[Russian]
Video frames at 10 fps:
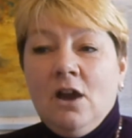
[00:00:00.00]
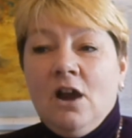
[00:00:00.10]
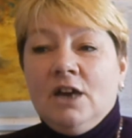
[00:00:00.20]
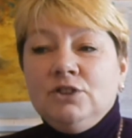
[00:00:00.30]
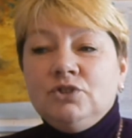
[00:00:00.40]

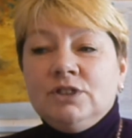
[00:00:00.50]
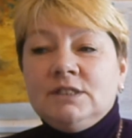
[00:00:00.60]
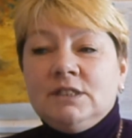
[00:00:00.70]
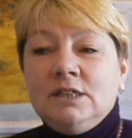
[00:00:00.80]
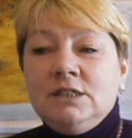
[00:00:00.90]
Оно
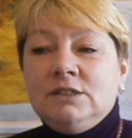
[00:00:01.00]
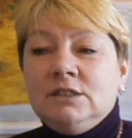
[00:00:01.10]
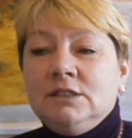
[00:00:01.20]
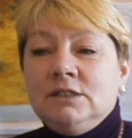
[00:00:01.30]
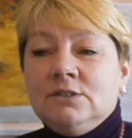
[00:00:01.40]
состоит
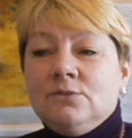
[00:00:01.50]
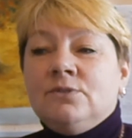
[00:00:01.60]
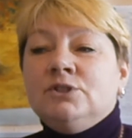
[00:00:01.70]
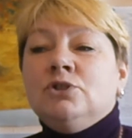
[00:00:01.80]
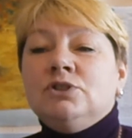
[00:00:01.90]
из
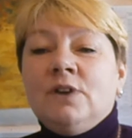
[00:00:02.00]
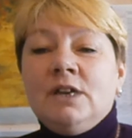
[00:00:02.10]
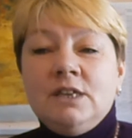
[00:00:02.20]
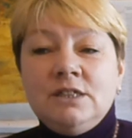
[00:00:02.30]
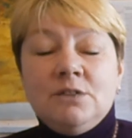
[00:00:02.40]

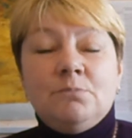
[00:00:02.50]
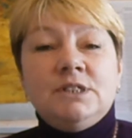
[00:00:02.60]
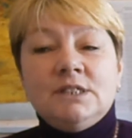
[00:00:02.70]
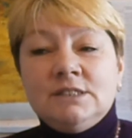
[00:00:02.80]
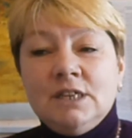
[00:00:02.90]
водохотворения
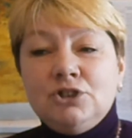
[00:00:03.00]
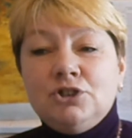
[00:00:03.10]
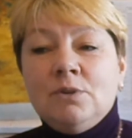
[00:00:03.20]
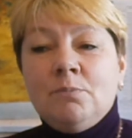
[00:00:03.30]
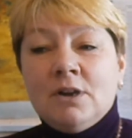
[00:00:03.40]

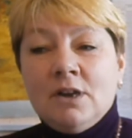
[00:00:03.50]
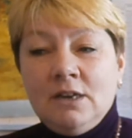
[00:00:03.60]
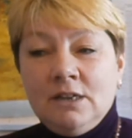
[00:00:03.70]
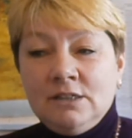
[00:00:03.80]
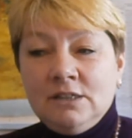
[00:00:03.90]
подрастающего
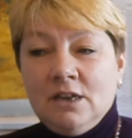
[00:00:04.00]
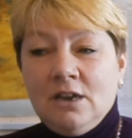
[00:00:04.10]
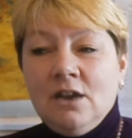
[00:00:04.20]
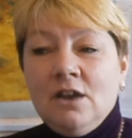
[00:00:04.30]
поколения –